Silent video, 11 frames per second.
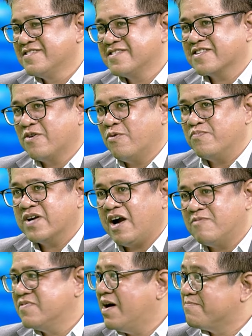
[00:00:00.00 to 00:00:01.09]
nó cũng
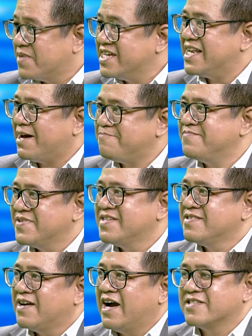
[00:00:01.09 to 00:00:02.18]
không hợp lý lắm
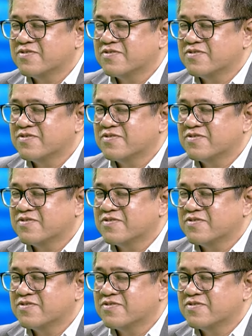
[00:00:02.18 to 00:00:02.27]
à,